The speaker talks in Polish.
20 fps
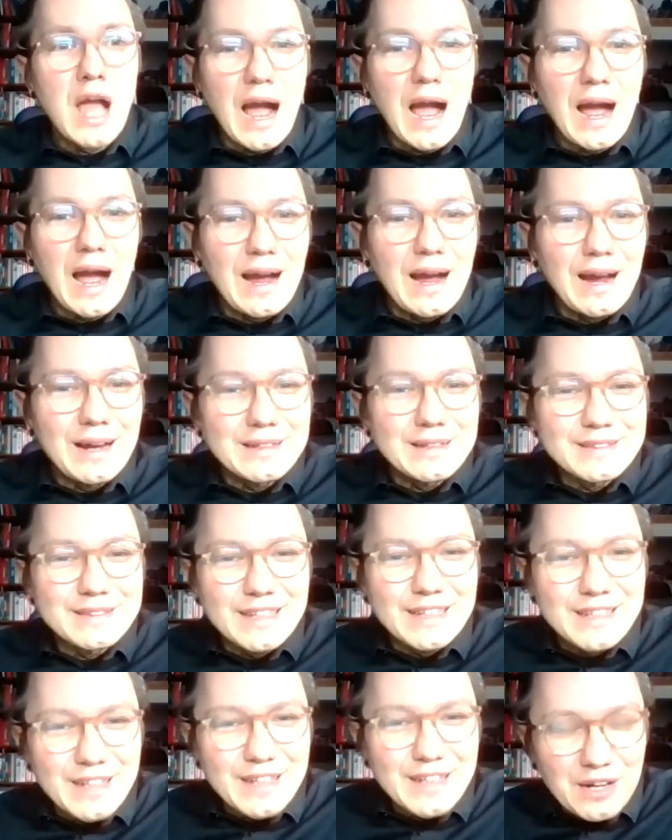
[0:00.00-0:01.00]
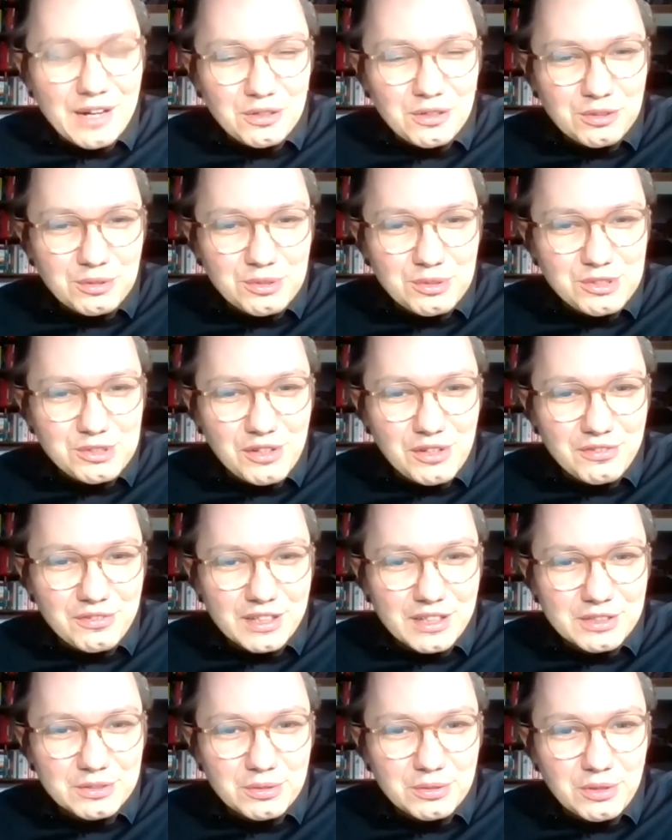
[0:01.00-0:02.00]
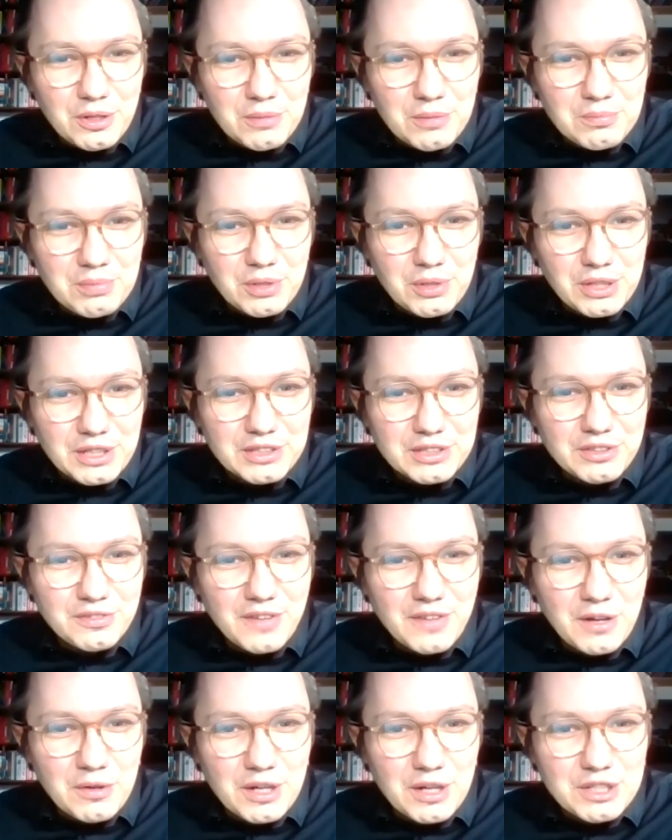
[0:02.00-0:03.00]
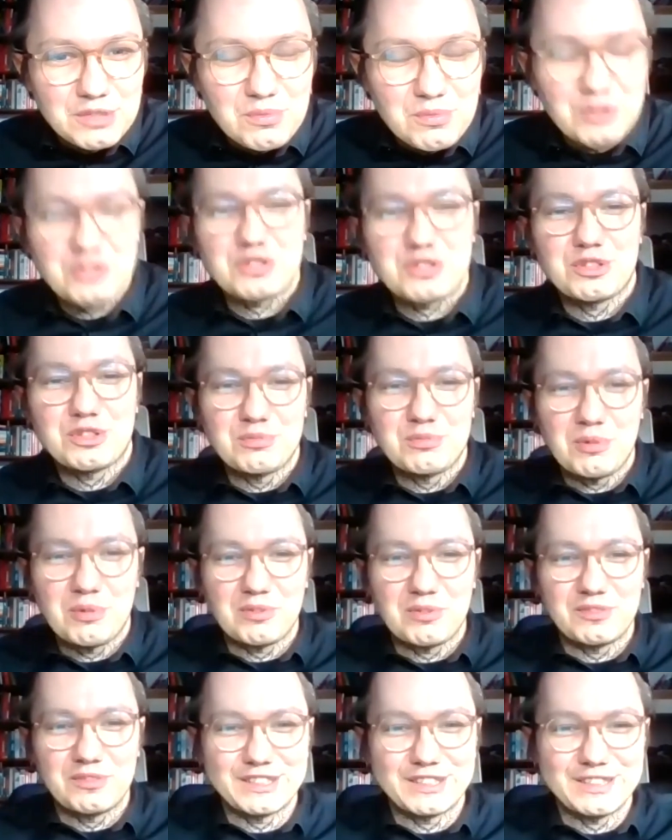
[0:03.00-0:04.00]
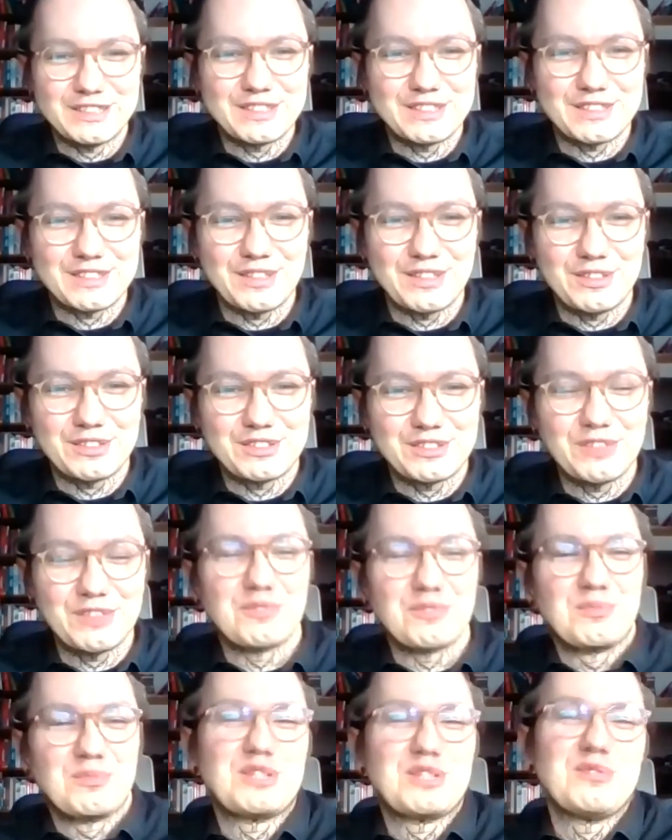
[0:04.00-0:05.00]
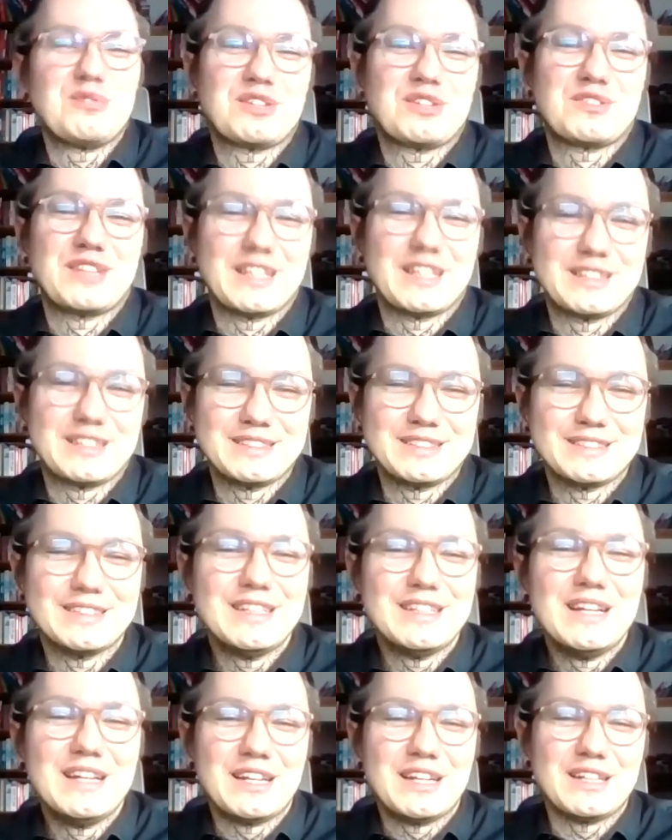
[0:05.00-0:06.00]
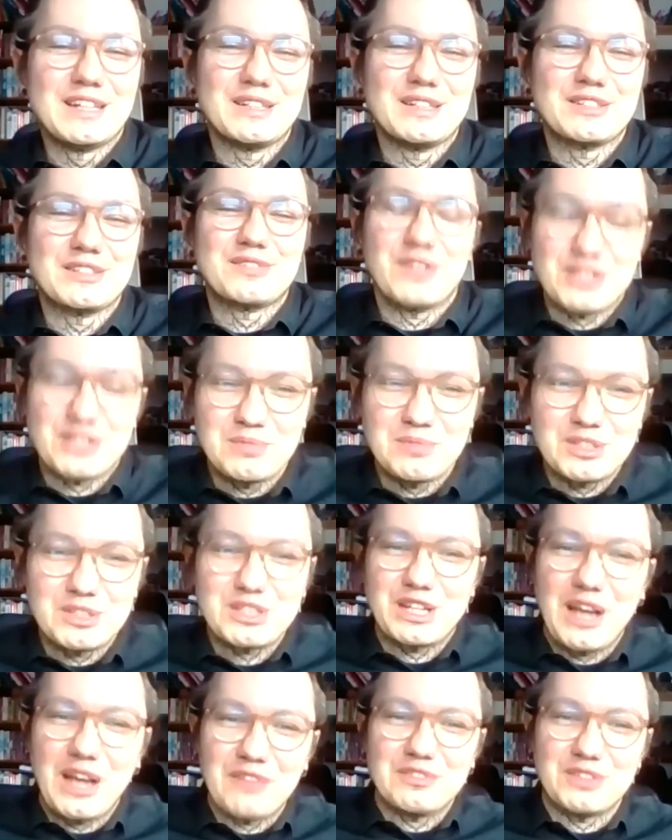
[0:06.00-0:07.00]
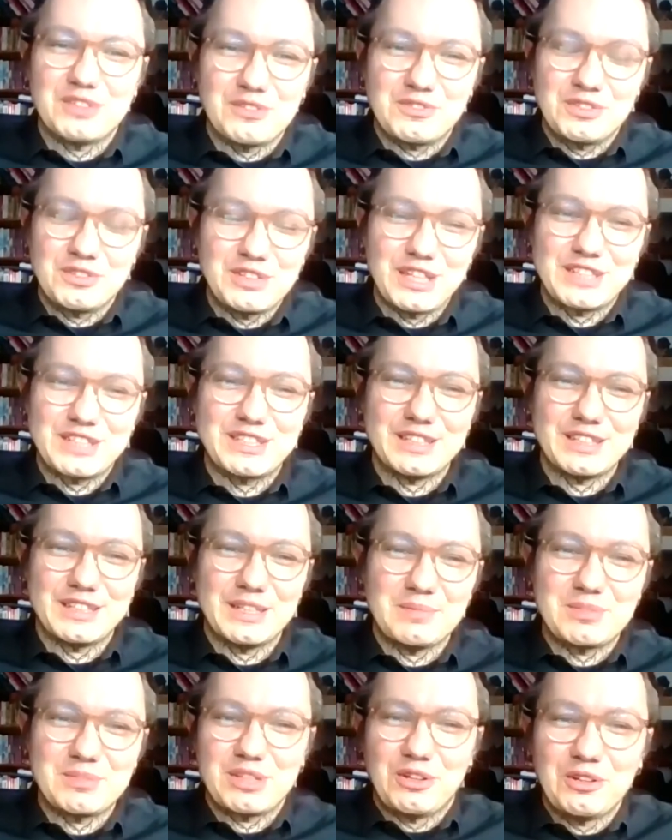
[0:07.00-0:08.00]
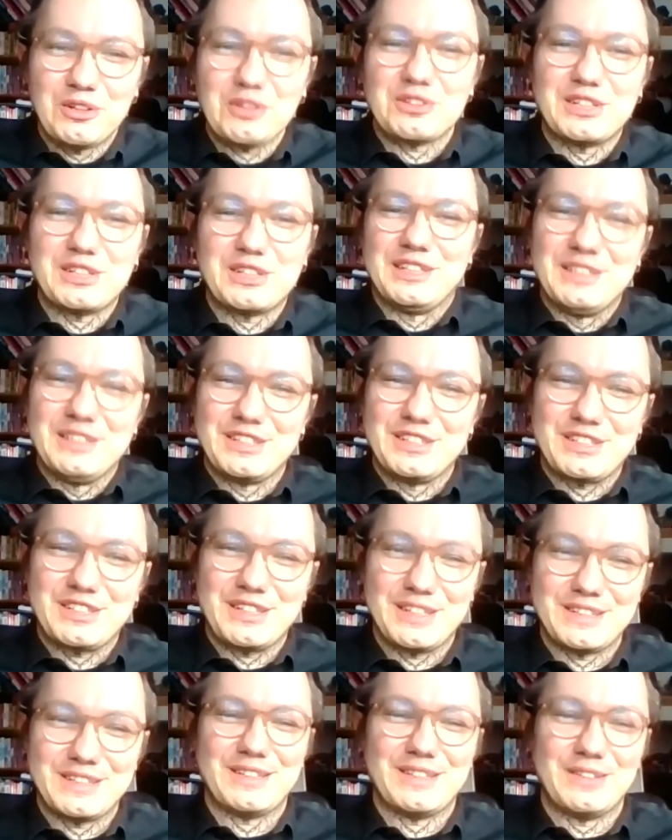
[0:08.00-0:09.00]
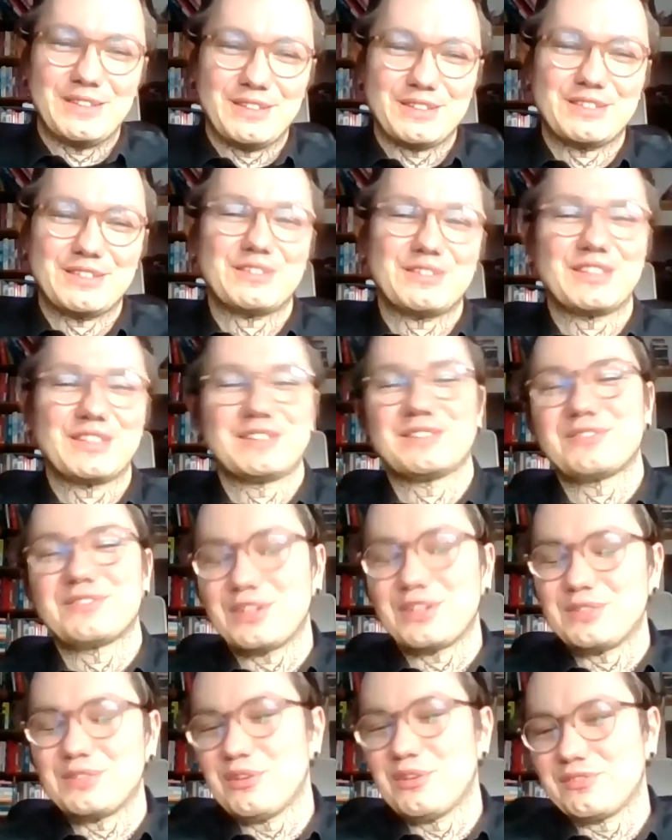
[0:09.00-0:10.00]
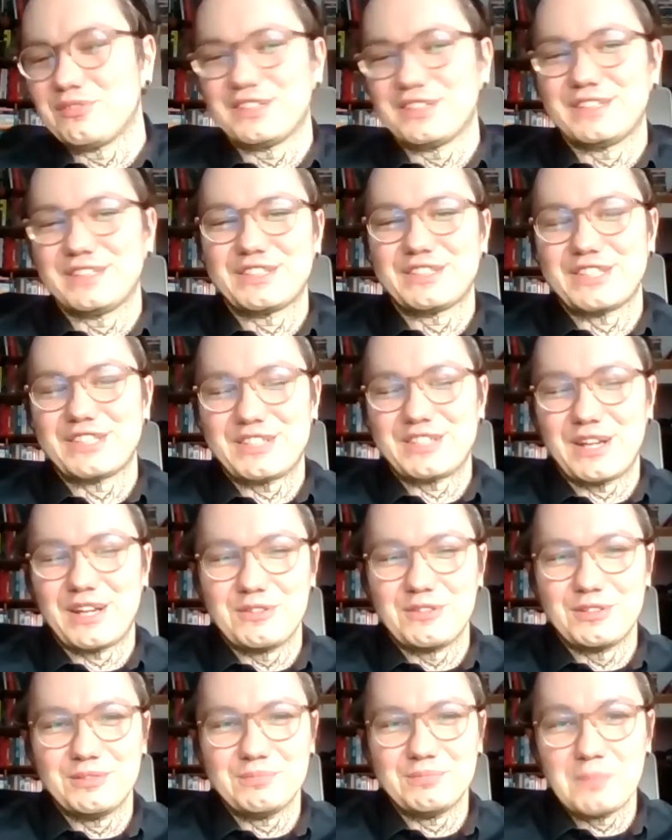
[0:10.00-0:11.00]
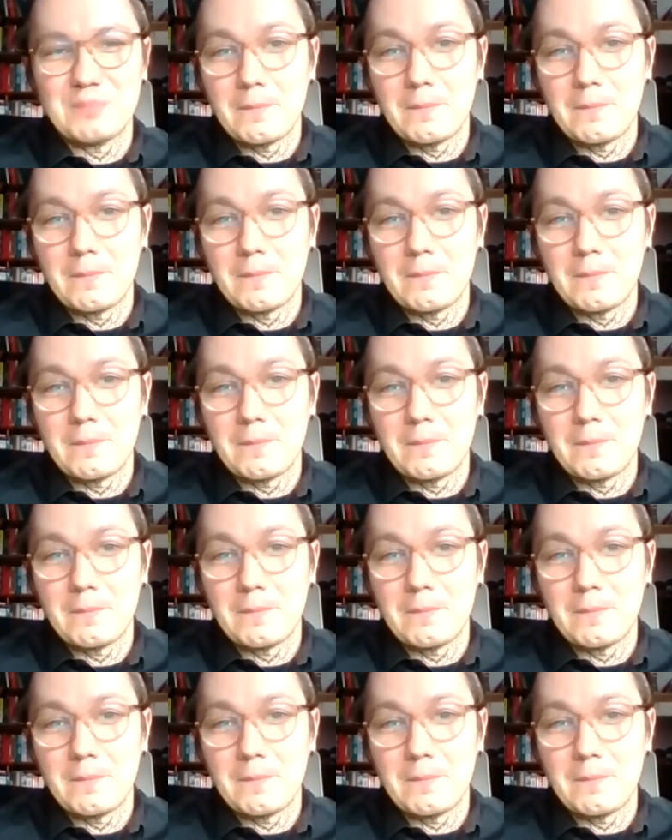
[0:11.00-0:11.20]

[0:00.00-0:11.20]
A ta gra konkursowa, którą projektowałaś, możesz o tym opowiedzieć? Co, co wymyśliłaś wtedy? E, zwłaszcza mnie ciekawi to w kontekście tej psychologii klinicznej, co, co wtedy w Twojej głowie się działo.